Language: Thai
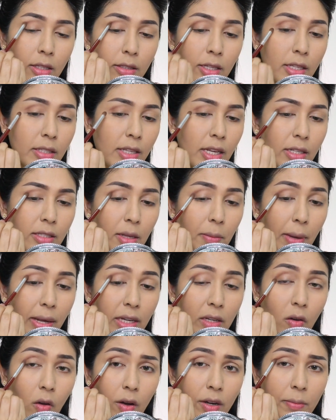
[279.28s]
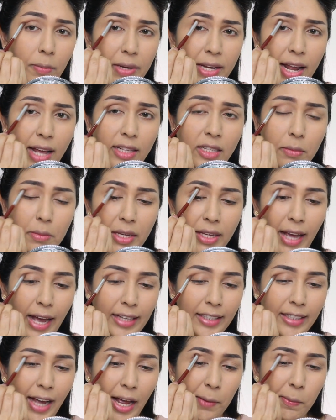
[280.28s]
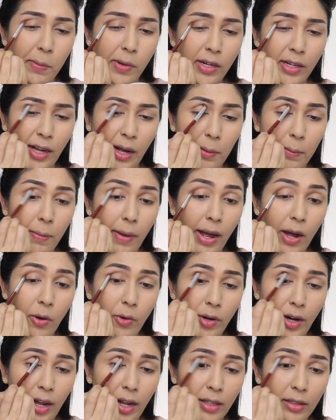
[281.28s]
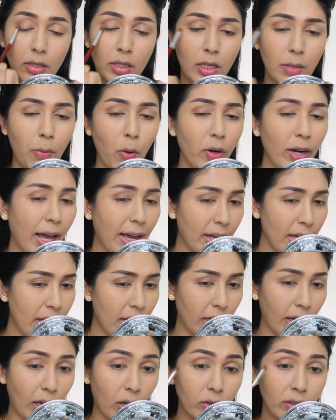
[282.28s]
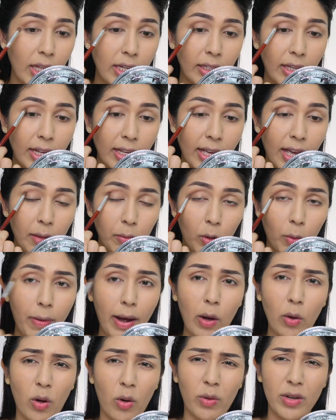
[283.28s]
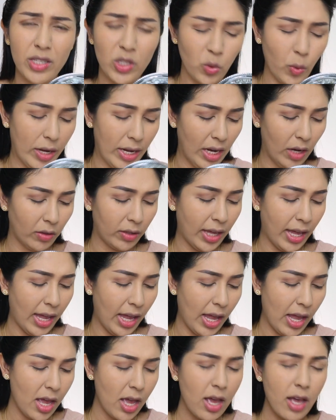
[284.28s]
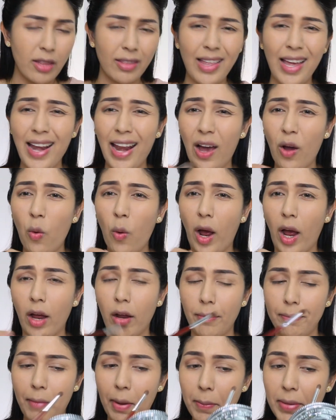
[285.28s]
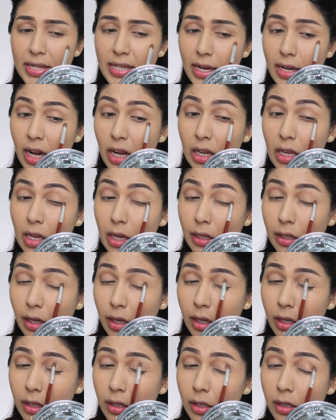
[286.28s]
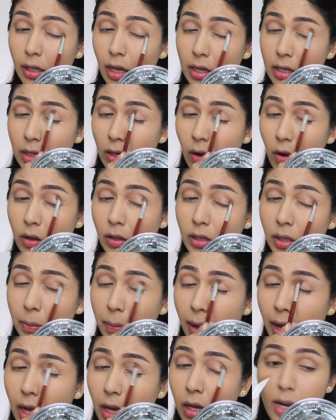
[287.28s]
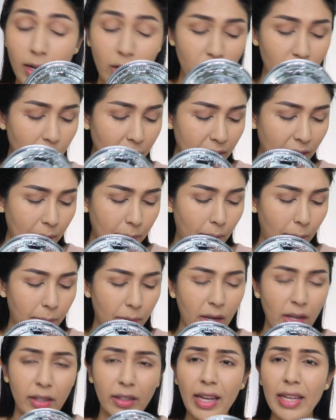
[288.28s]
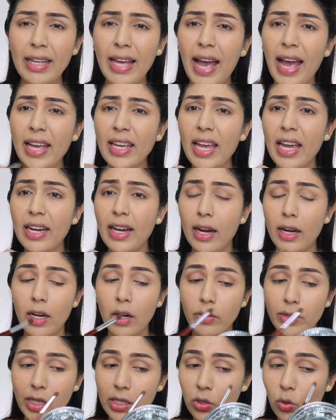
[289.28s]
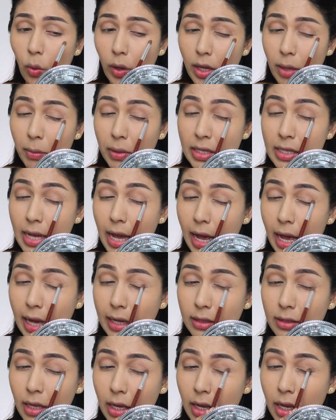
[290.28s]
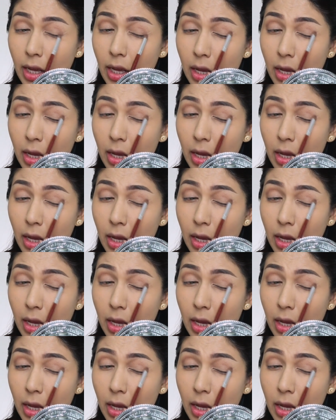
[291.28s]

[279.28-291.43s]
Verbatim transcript: จริงๆสมัยก่อนไม่น่าจะมีการขัดเบื้องขัดเบ้านะคือพวกนางเอกอ่ะเขาแต่งง่ายๆเบาๆเขาก็สวยแล้วแกแต่เราอ่ะมันไม่ใช่นางเอกไงแกนึกออกใช่ปะเราจะมาแต่งแบบ ง่ายๆแค่นั้นแล้วจะสวยมันยากแก